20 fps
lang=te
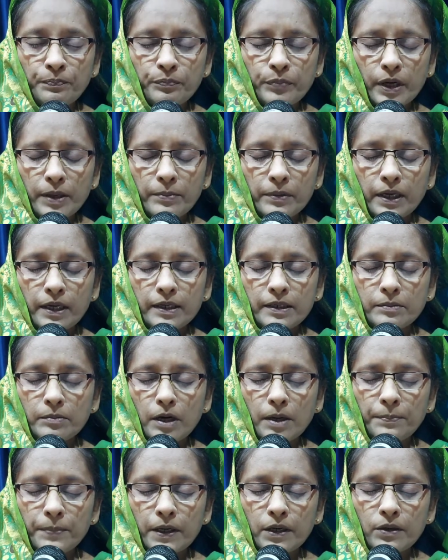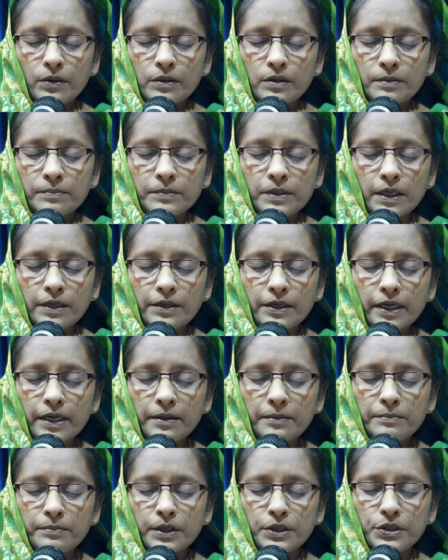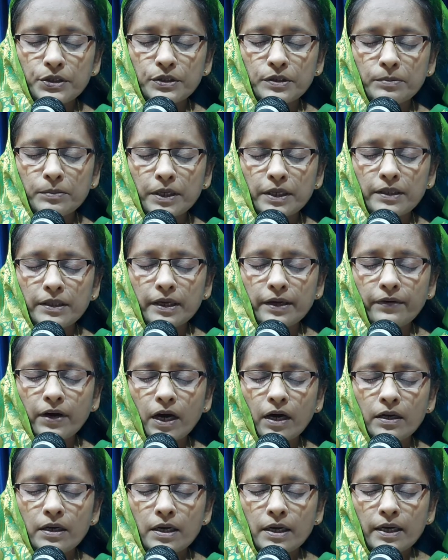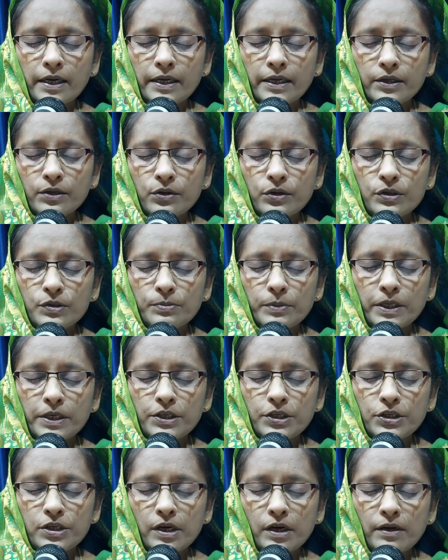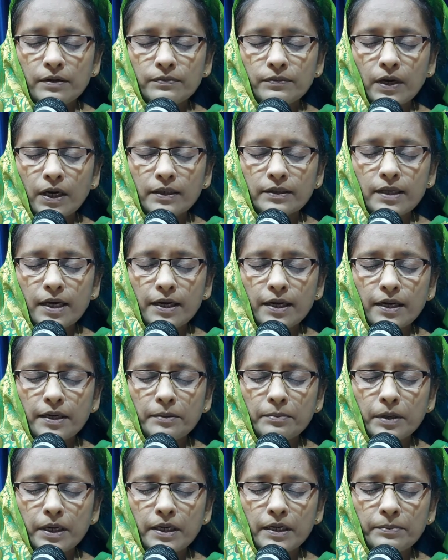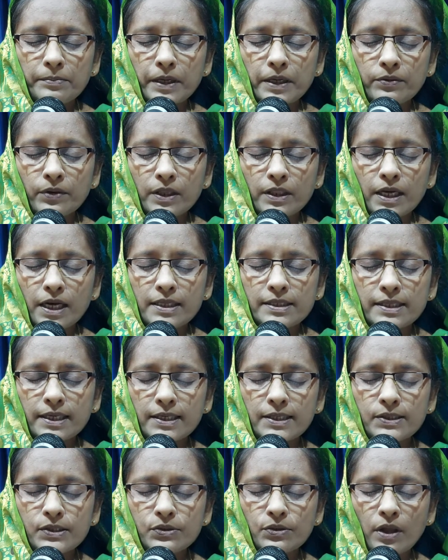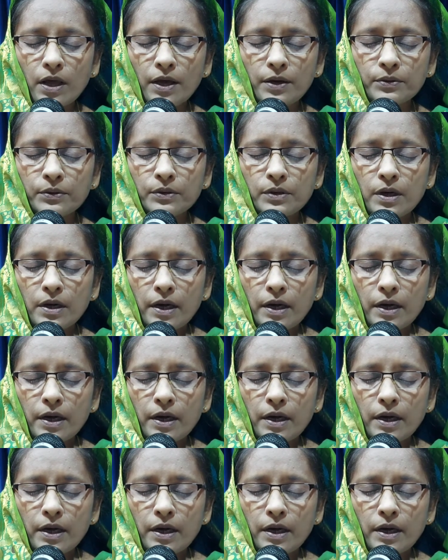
ప్రేమ కలిగిన మా పరలోకపు తండ్రి పరిశుద్ధమైన దేవా ఈరోజు మీరు ఇచ్చిన వాగ్దానాన్ని బట్టి మీకు వందాలు చెల్లిస్తున్నాను